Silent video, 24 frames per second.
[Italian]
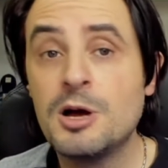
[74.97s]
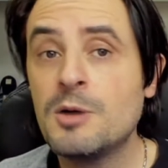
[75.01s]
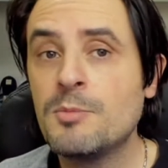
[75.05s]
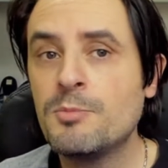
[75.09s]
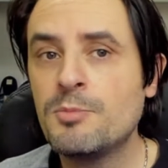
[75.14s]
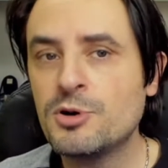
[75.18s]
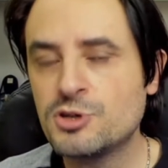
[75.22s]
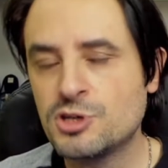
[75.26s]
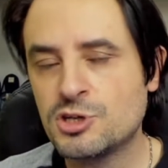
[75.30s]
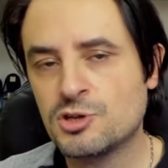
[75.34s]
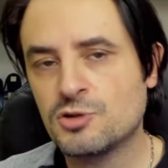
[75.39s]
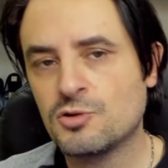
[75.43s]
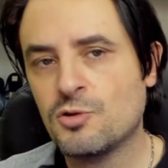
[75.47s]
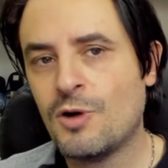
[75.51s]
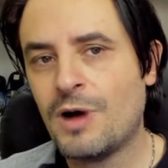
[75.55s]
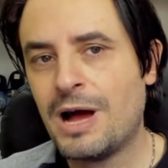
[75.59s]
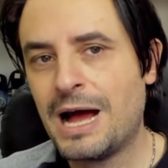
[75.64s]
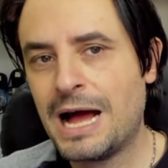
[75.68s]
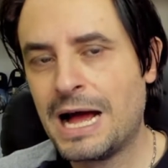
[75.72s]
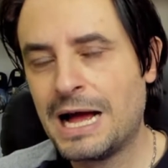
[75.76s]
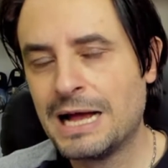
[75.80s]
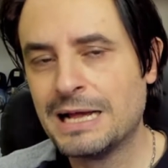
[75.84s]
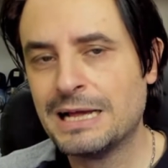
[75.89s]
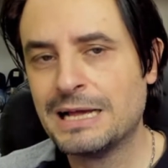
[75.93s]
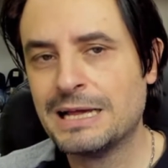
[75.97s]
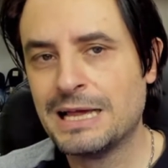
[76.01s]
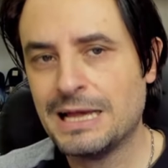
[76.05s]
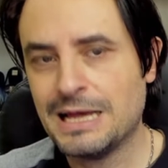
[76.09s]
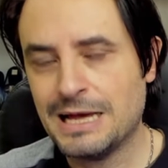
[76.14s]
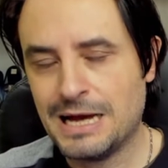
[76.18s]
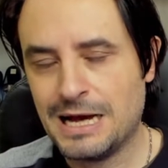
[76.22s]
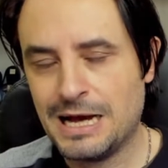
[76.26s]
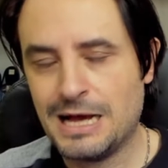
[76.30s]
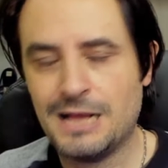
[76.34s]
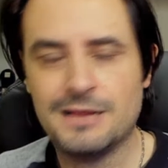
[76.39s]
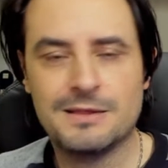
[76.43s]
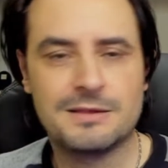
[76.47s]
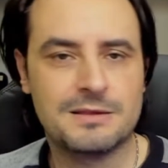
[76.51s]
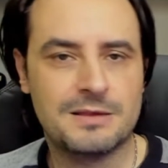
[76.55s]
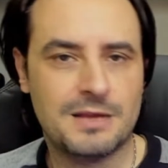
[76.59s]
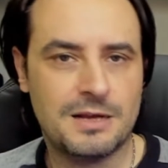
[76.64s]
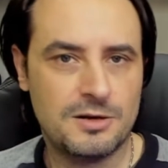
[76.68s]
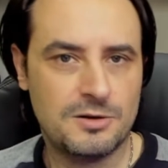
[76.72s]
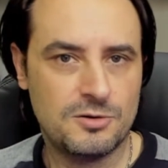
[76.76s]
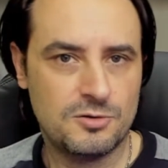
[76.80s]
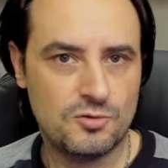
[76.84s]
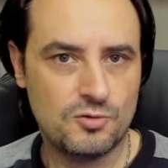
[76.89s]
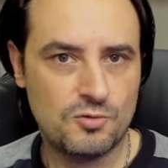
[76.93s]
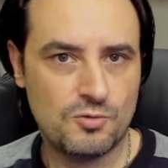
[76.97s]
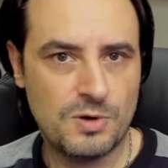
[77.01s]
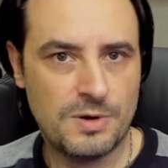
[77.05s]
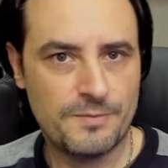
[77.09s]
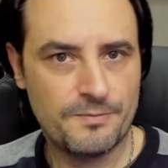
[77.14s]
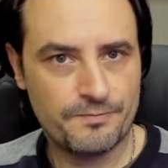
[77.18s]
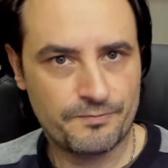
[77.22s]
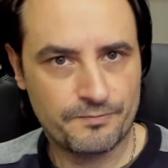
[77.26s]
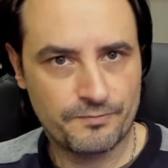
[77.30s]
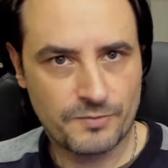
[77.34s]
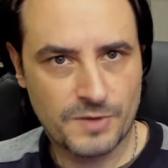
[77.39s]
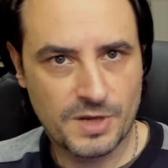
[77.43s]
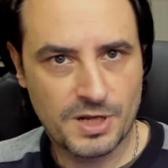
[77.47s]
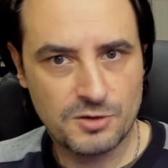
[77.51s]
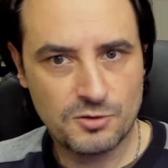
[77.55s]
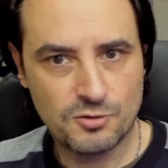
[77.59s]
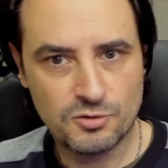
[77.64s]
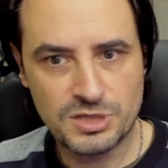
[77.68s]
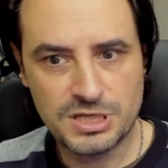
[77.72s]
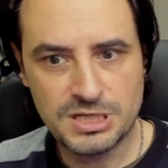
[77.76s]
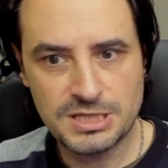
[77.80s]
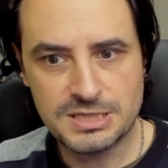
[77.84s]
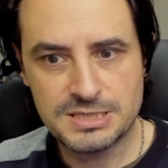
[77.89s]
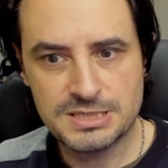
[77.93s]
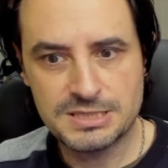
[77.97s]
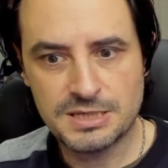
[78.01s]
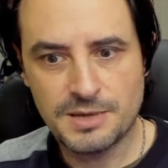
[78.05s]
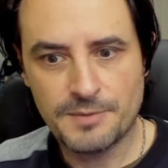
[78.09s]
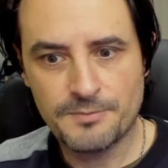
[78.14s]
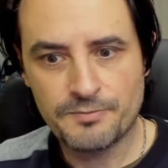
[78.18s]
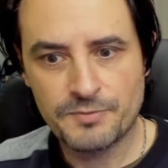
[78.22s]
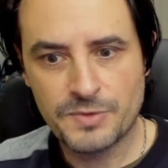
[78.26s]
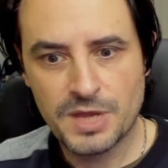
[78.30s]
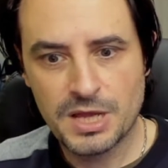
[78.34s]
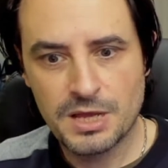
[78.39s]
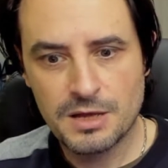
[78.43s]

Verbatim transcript: Poi ci sono anche altre due notizie.